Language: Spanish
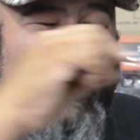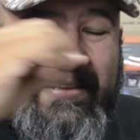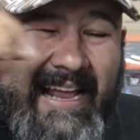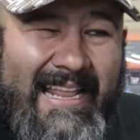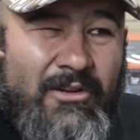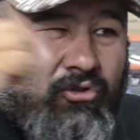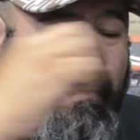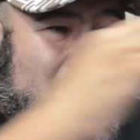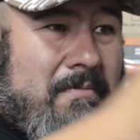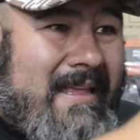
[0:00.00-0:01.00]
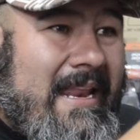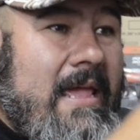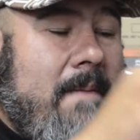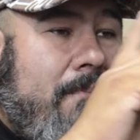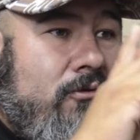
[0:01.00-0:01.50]
sale hecho su pinche madre,
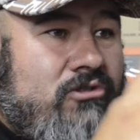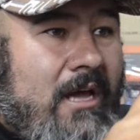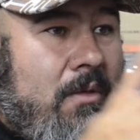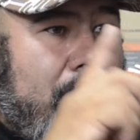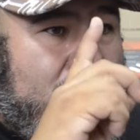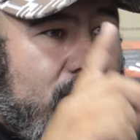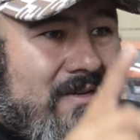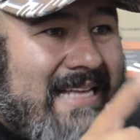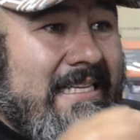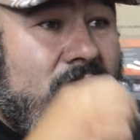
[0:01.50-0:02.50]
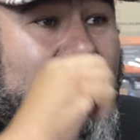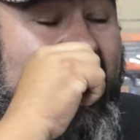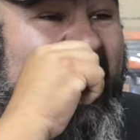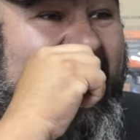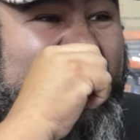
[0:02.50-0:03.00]
impulsado por los gases. Esos
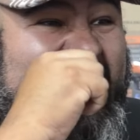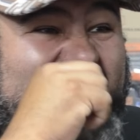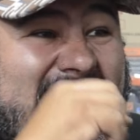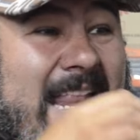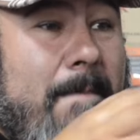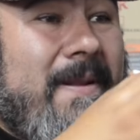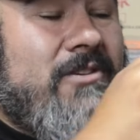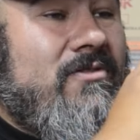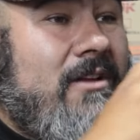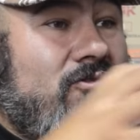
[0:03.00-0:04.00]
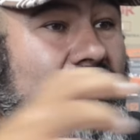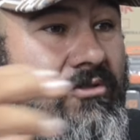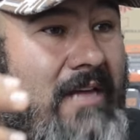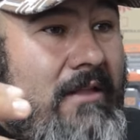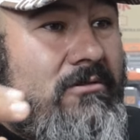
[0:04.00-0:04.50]
gases generan presión a los
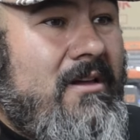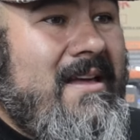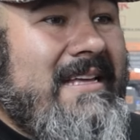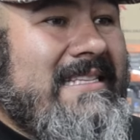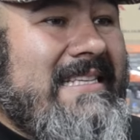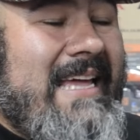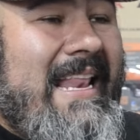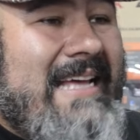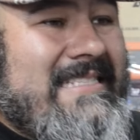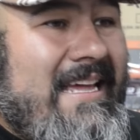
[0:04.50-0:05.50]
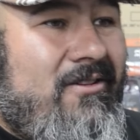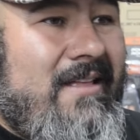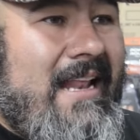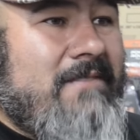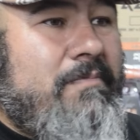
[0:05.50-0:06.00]
costados. El acero
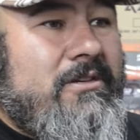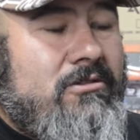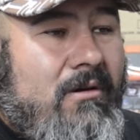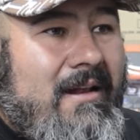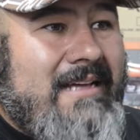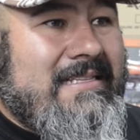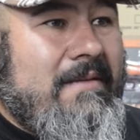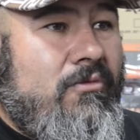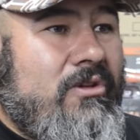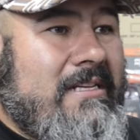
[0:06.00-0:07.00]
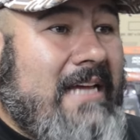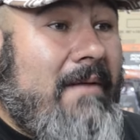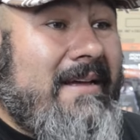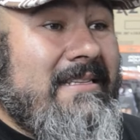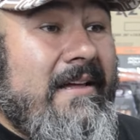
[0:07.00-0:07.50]
de las pistolas de
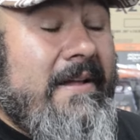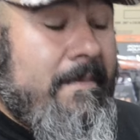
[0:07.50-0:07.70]
munisalvas